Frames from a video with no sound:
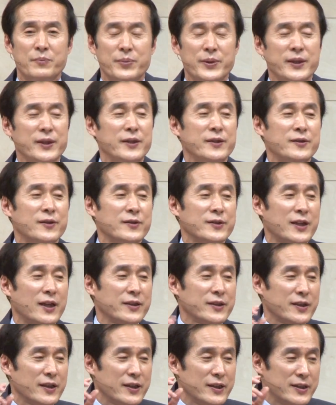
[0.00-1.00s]

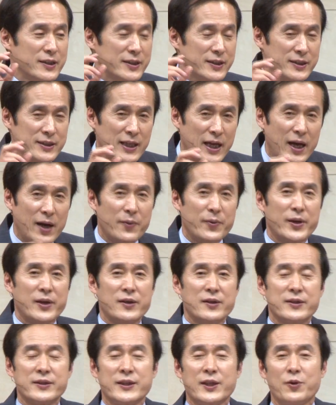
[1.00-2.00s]
비정상적인
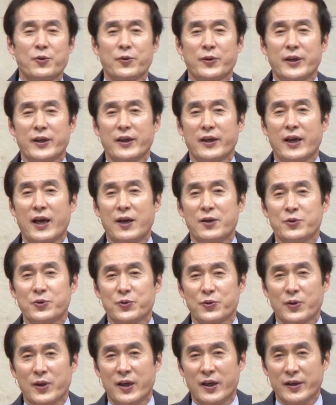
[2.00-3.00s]
사회를 새롭게 할
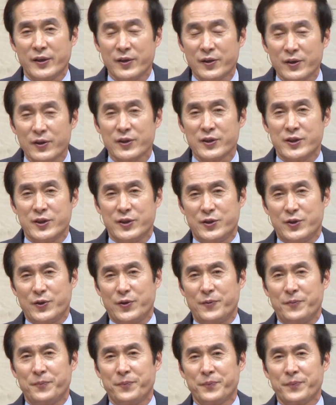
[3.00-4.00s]
수가 있는
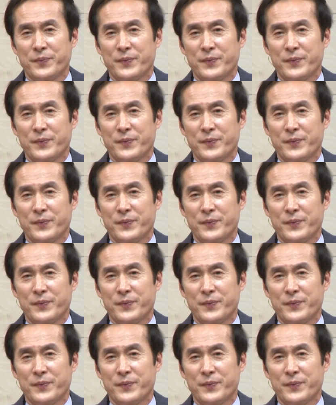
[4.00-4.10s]
것이죠.